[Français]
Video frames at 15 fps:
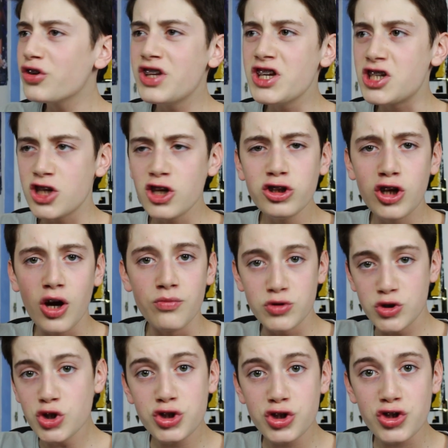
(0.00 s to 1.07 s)
que des jeunes comme
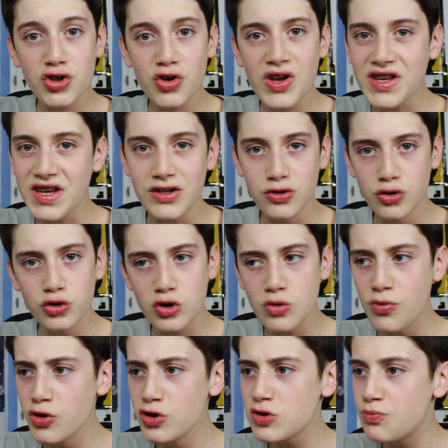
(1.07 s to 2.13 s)
Juste Zoé qui est une
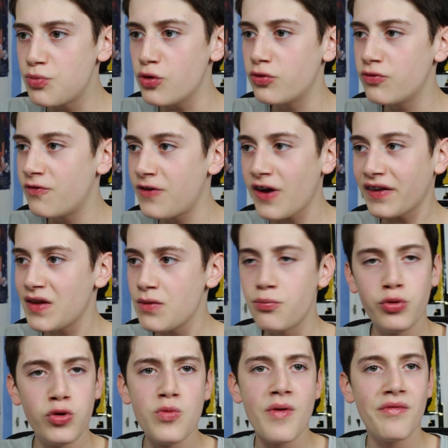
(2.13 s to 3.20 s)
youtubeuse peut faire des
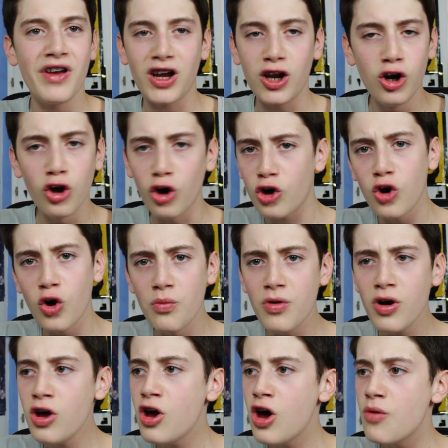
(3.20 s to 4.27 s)
pubs avec
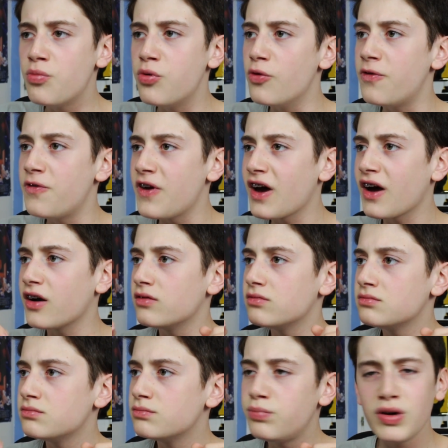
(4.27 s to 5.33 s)
Lancôme, peut faire
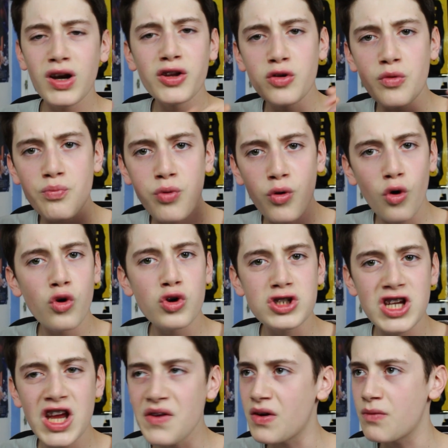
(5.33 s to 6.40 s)
plein de
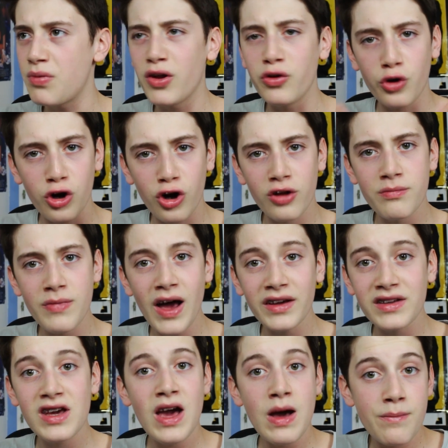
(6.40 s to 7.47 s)
projets avec plein de grandes
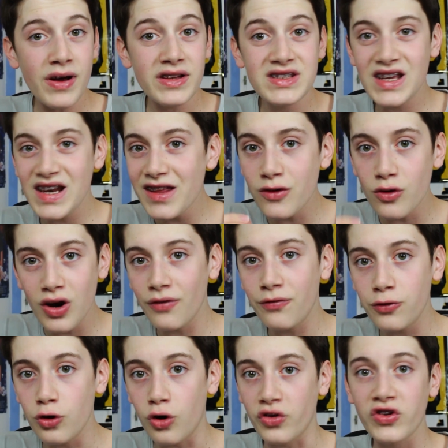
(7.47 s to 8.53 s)
marques parce qu'elle a de
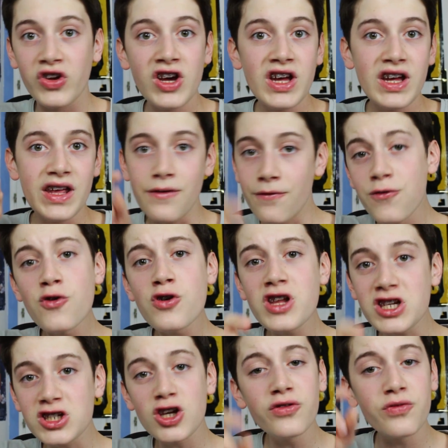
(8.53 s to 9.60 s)
l'influence. Et vous
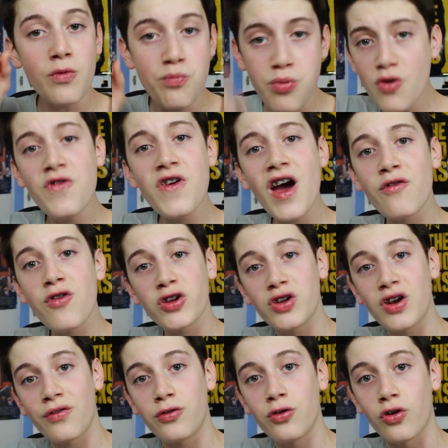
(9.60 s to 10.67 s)
les jeunes, vous pouvez avoir
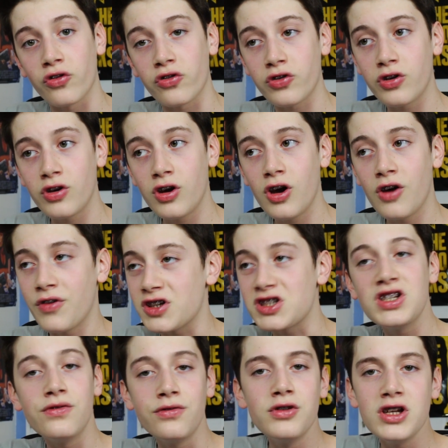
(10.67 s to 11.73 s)
de l'influence. Enfin,
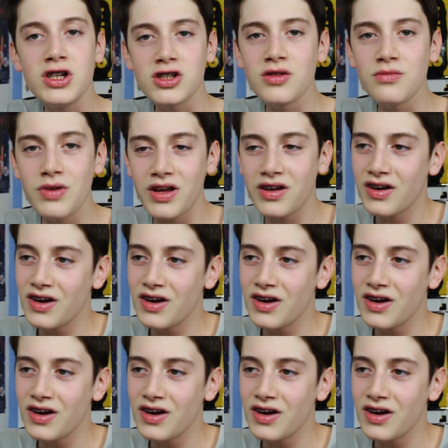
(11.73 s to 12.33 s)
je dis vous les jeunes, mais